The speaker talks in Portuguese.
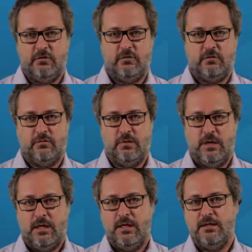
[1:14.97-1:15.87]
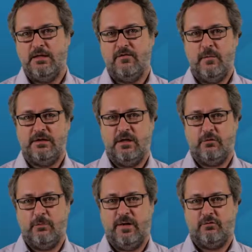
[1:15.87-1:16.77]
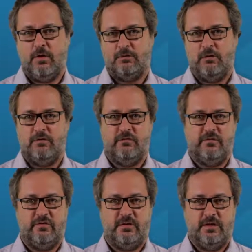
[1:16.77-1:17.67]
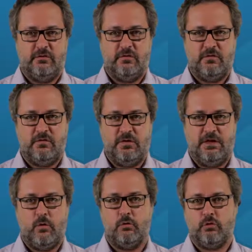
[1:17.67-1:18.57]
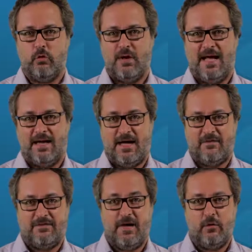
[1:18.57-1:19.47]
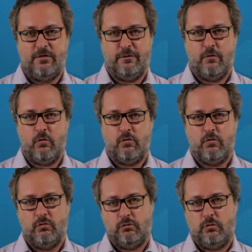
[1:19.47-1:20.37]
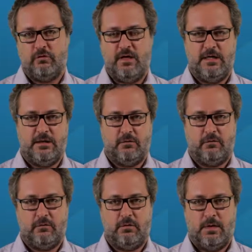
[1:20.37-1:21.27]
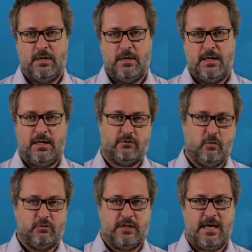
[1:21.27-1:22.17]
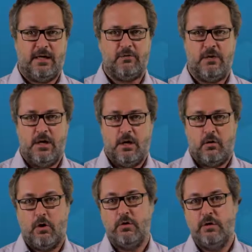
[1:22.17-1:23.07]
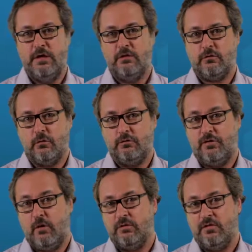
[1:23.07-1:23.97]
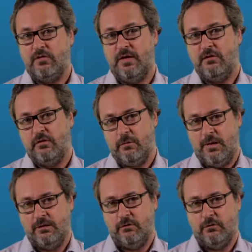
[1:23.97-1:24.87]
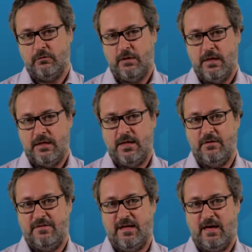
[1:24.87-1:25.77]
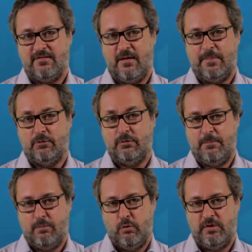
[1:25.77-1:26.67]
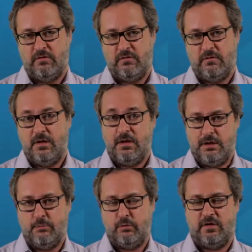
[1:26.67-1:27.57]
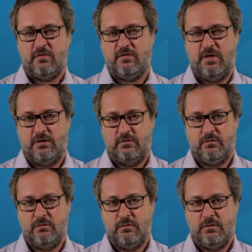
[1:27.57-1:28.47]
disso, ele deve manter os bajuladores distantes e controlar a ferro e fogo os conselheiros. Caso contrário, corre o risco de acontecerem desmandos, que ele ficará sabendo depois e por terceiros.